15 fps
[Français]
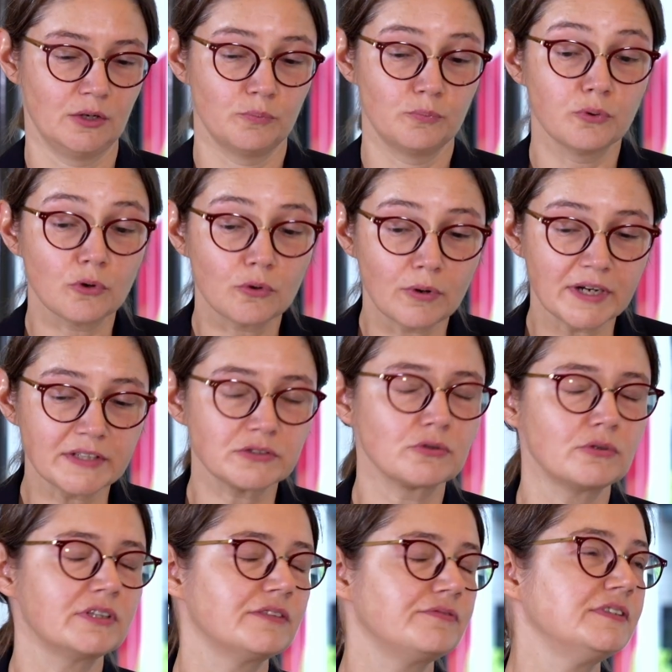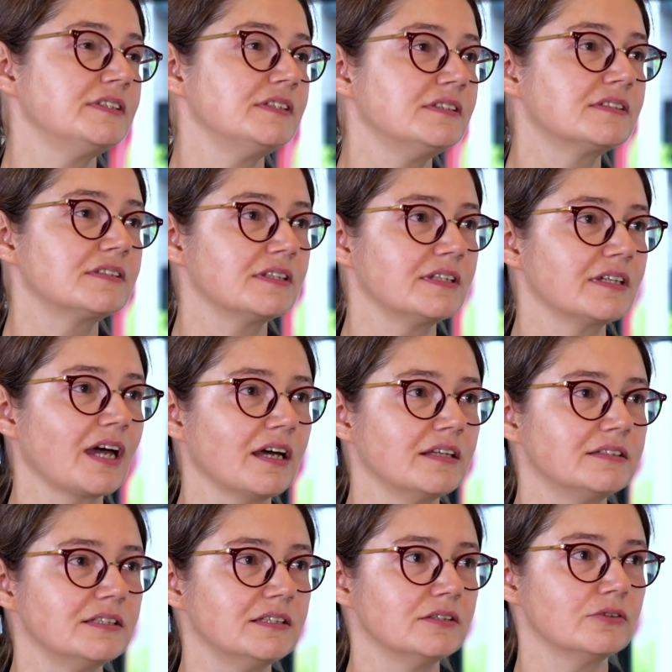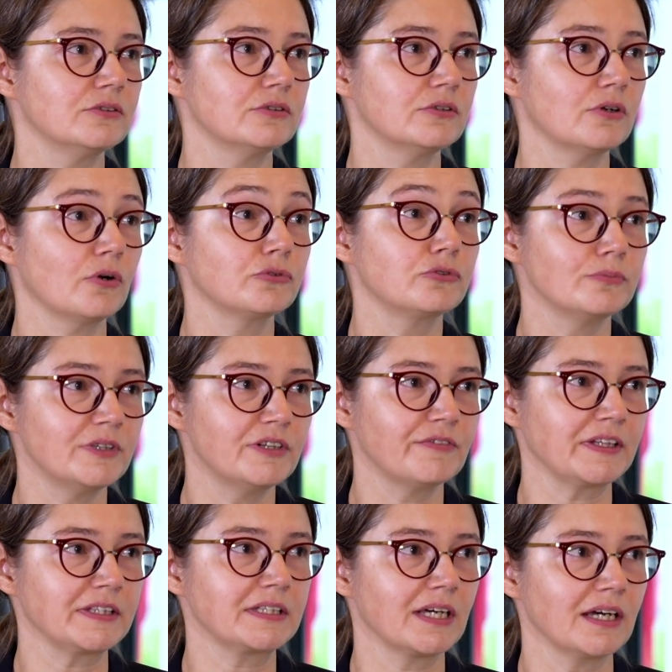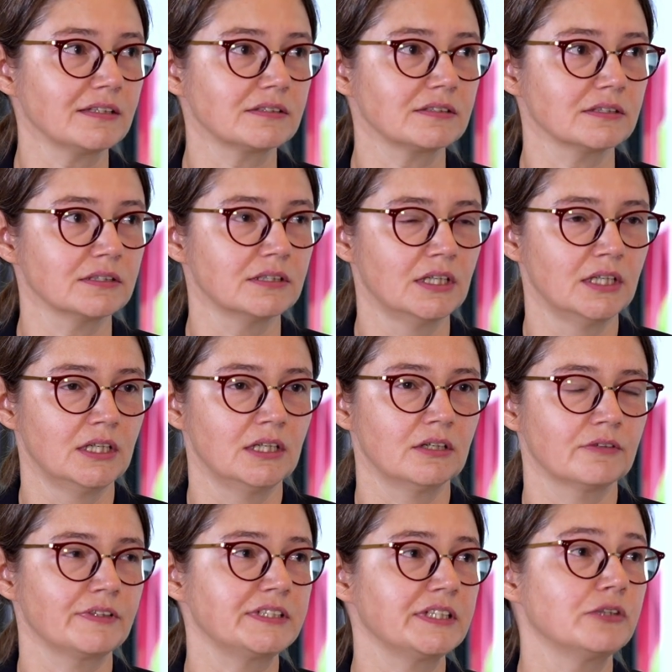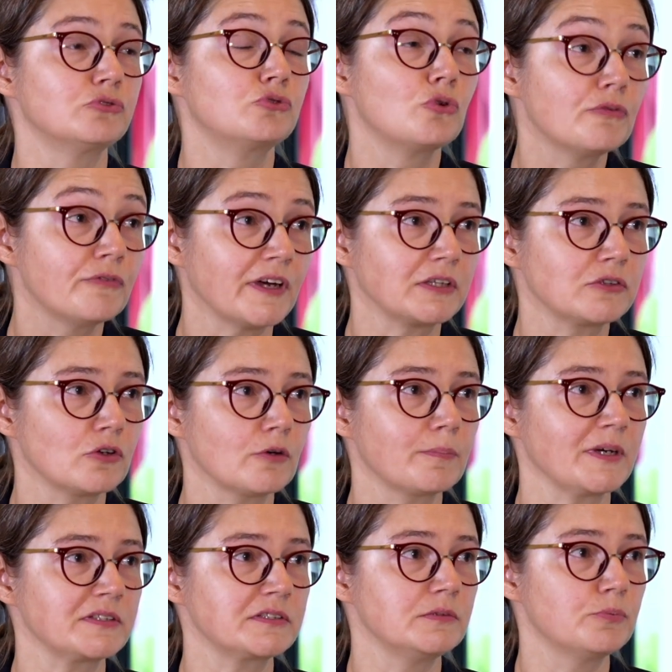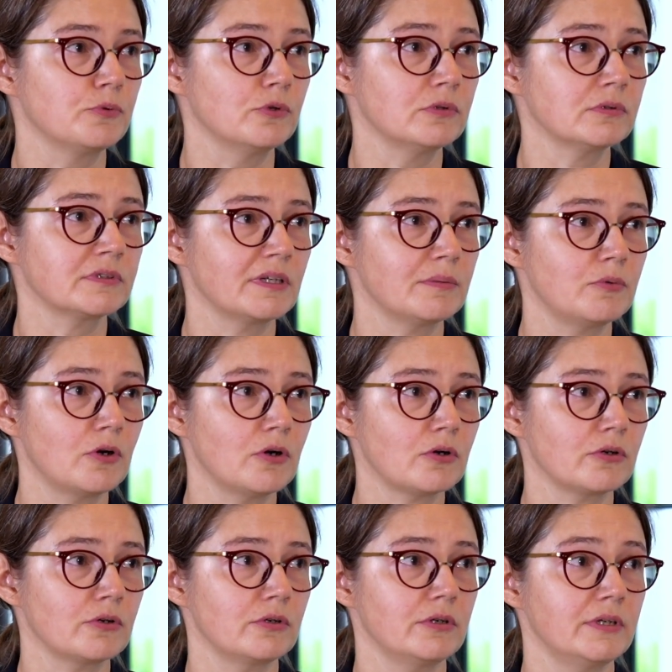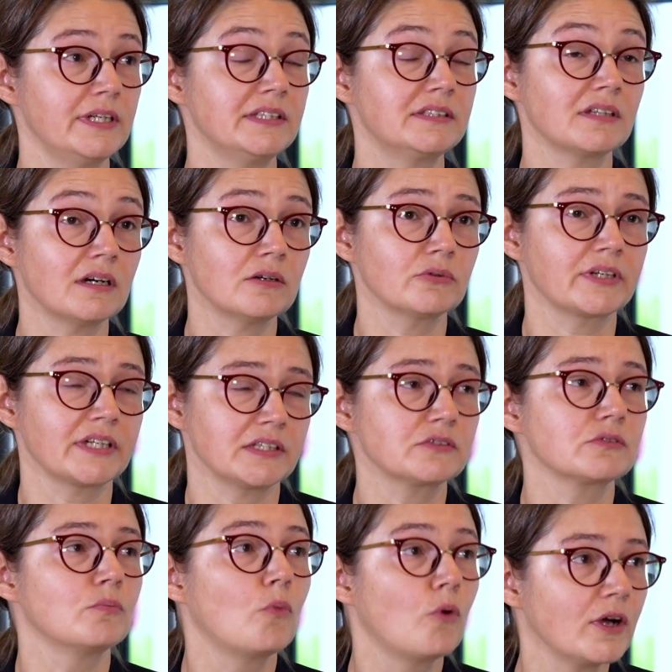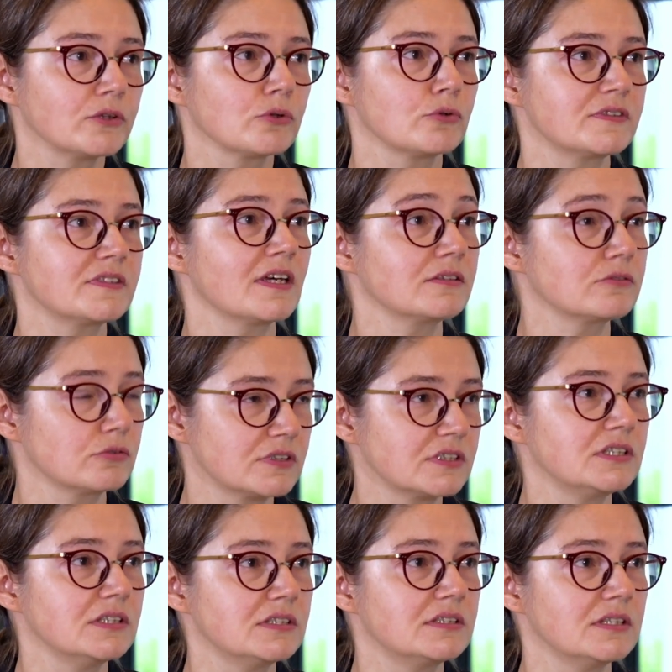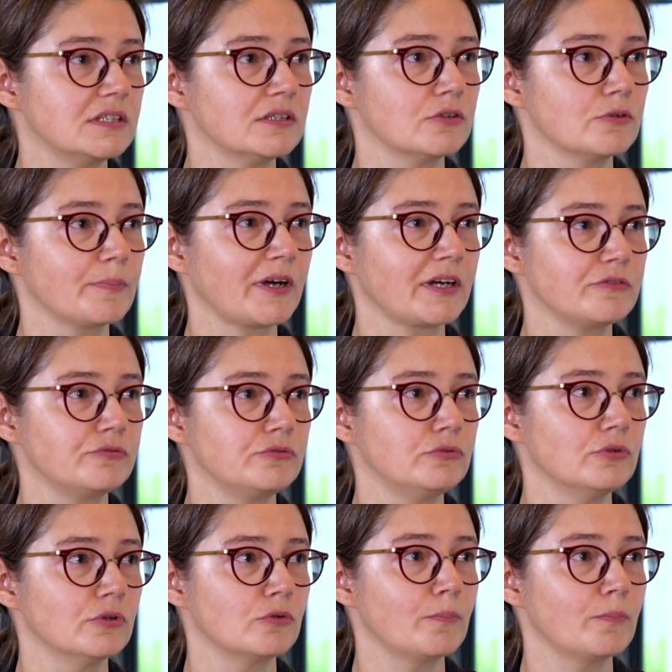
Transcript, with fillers: Pourquoi est-ce que le déficit s'est dégradé euh, en 2024 en fait, il y a deux facteurs principaux. D'abord, euh, l'État encaisse moins de recettes que ce qui était euh, prévu au